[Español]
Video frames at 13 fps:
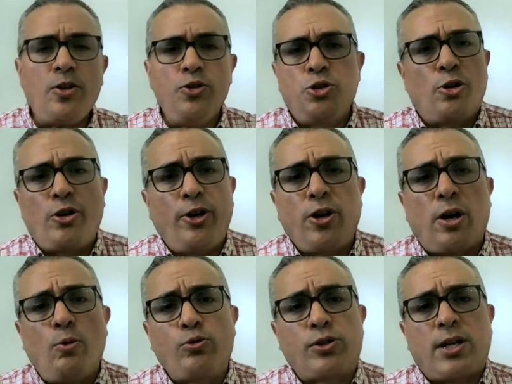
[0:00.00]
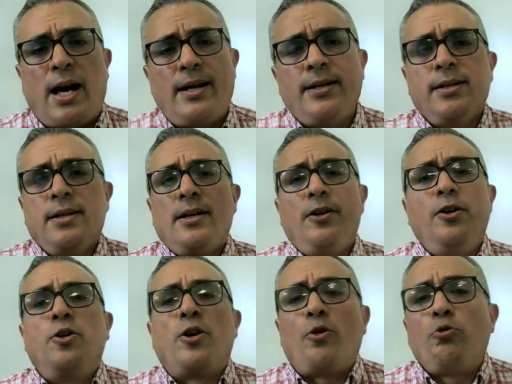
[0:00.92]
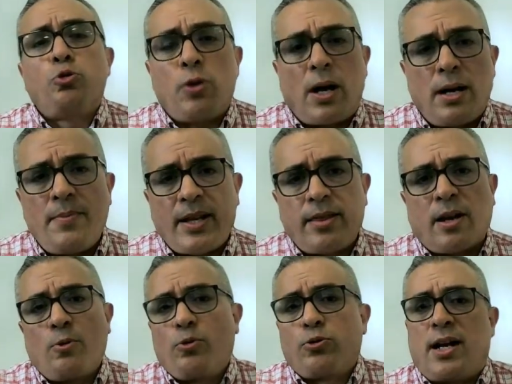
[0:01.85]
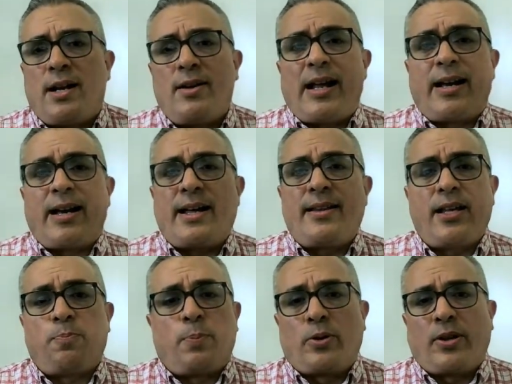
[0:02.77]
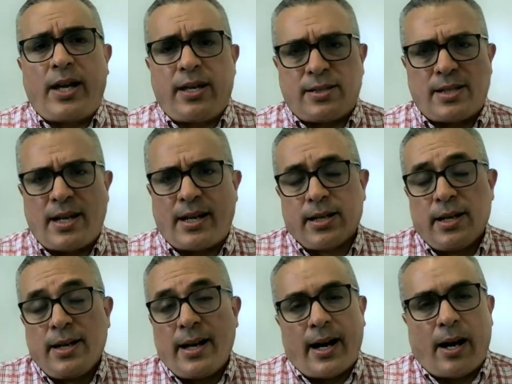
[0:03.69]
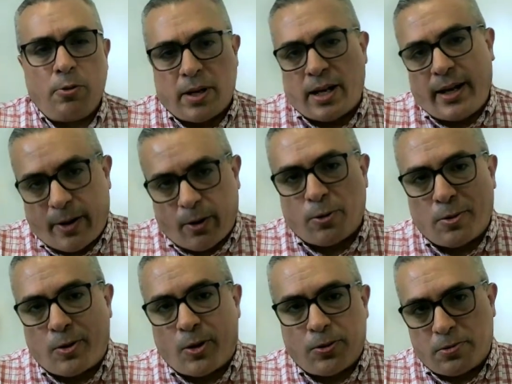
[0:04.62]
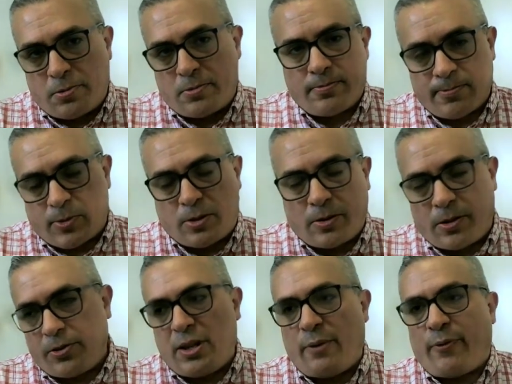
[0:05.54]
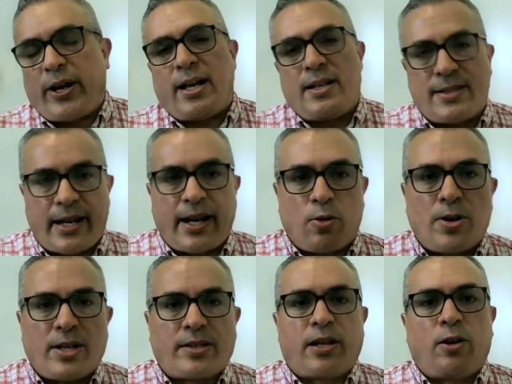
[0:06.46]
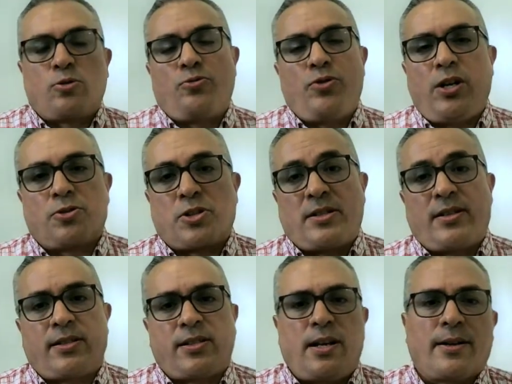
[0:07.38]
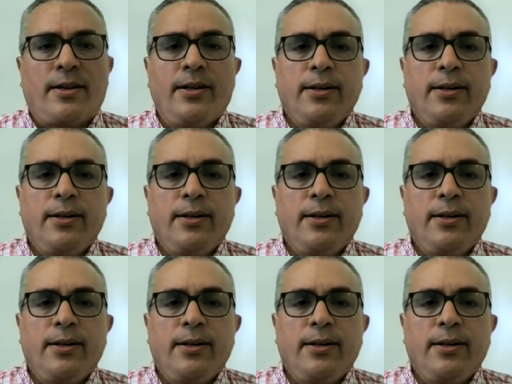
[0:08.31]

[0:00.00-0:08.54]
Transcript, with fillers: Yo creo que busca lo que usualmente buscan las grandes potencias, aunque con, diferencia con Estados Unidos. Es decir,